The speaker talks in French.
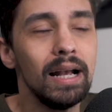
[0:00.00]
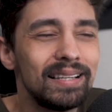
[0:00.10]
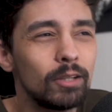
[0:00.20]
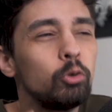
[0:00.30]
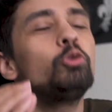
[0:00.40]

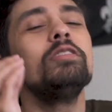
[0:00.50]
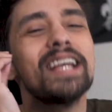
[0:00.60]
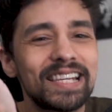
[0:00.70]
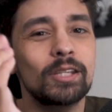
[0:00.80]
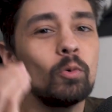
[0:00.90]
C'est toute une
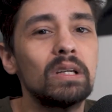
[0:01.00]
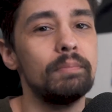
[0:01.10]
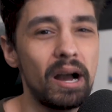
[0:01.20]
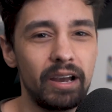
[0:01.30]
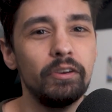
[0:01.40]
nation qui
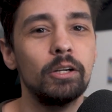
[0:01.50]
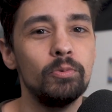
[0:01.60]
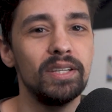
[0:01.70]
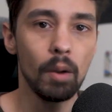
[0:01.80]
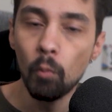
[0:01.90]
marque avec
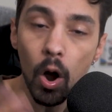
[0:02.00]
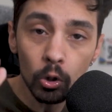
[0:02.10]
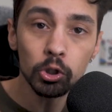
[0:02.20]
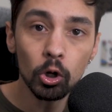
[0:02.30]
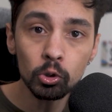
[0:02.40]
lui. Moi
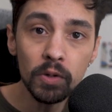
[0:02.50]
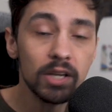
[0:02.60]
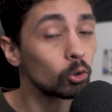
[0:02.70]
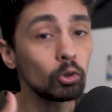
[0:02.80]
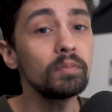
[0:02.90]
aujourd'hui,
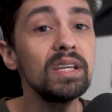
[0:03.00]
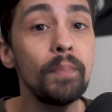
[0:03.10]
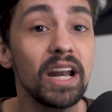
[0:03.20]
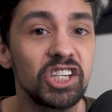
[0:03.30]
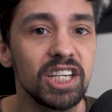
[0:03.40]
quand on me dit
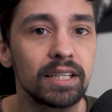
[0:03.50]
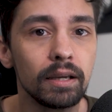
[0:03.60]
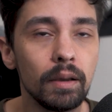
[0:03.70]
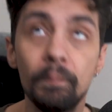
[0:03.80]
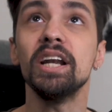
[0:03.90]
Belgique,
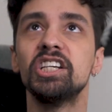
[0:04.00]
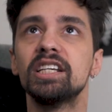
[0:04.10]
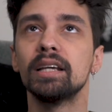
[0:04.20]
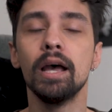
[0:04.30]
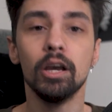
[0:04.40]

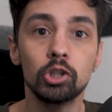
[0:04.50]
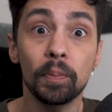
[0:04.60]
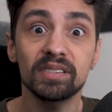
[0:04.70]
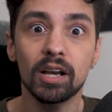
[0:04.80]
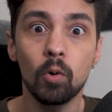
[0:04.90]
Belgique, je
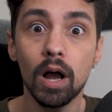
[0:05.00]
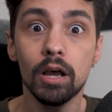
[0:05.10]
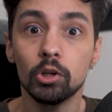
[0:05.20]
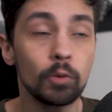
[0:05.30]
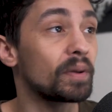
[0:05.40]
pense à quoi
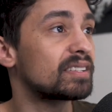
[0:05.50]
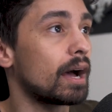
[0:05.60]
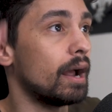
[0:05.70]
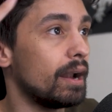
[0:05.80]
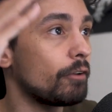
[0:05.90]
Je pense
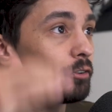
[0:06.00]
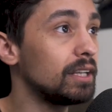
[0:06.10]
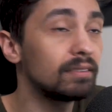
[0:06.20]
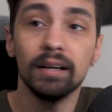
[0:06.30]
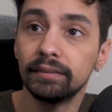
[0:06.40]
à la
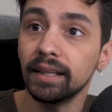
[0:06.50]
frite,